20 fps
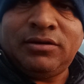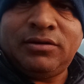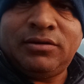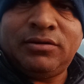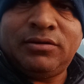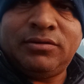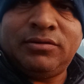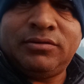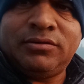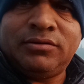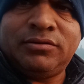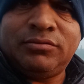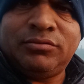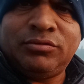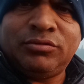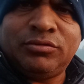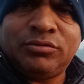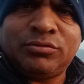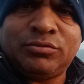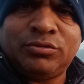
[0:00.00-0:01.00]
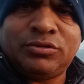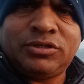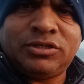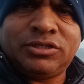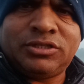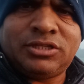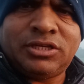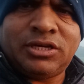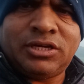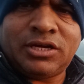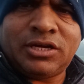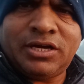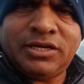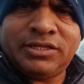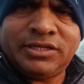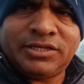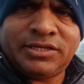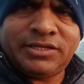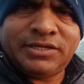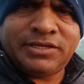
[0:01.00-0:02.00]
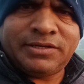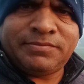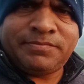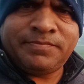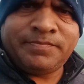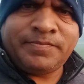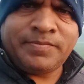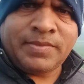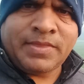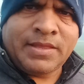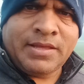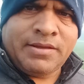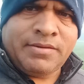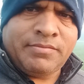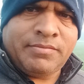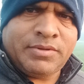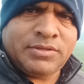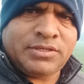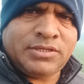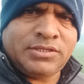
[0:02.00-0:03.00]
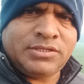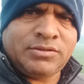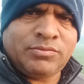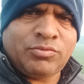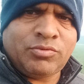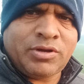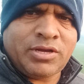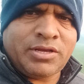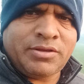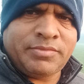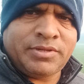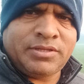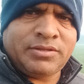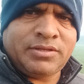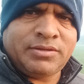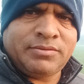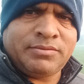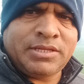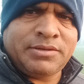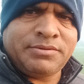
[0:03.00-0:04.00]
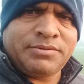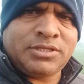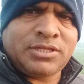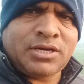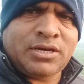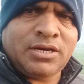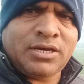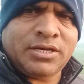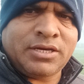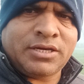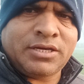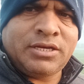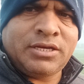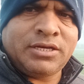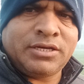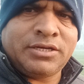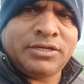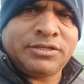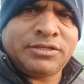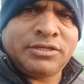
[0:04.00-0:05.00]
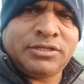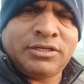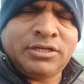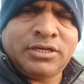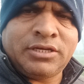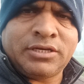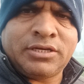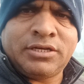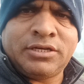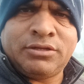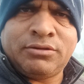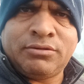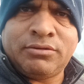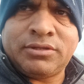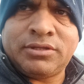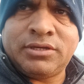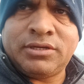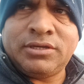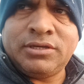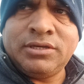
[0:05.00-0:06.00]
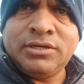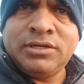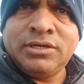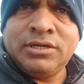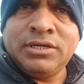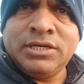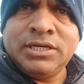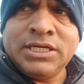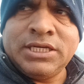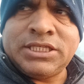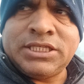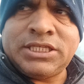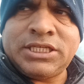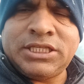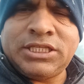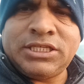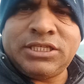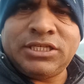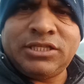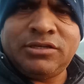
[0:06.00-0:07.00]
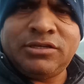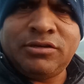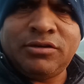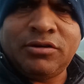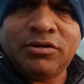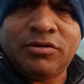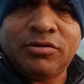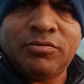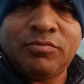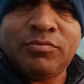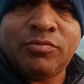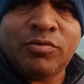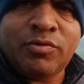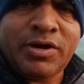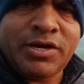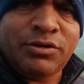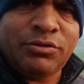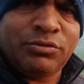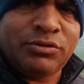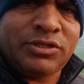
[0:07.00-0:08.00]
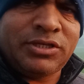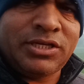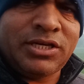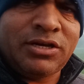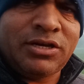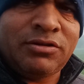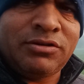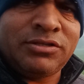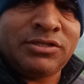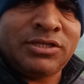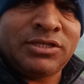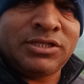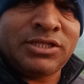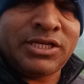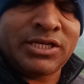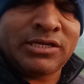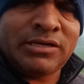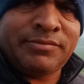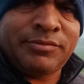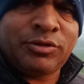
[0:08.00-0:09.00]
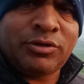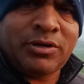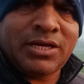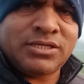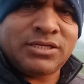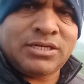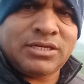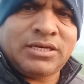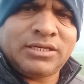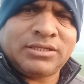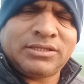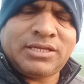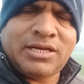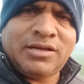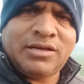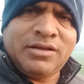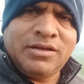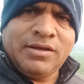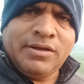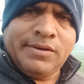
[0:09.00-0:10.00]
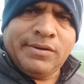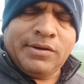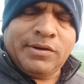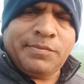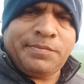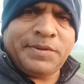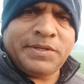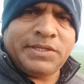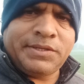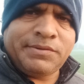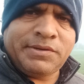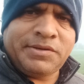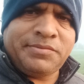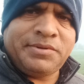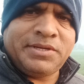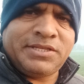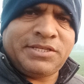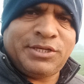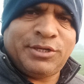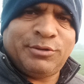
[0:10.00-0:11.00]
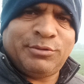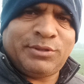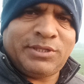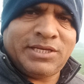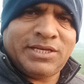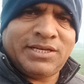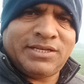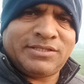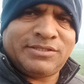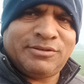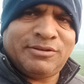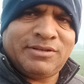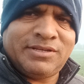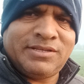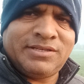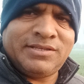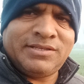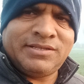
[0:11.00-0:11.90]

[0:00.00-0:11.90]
और वो कुछ इस तरह का है देखिए आप मशीन से बुआई में मतलब इस तरह लकीर लकीर सीधी लकीर दोस्त है सीधी सीधी बुआई होती है और इस तरह से देखने में थोड़ा अच्छा लगता है पैदावार भी अच्छी होती है एक्चुअली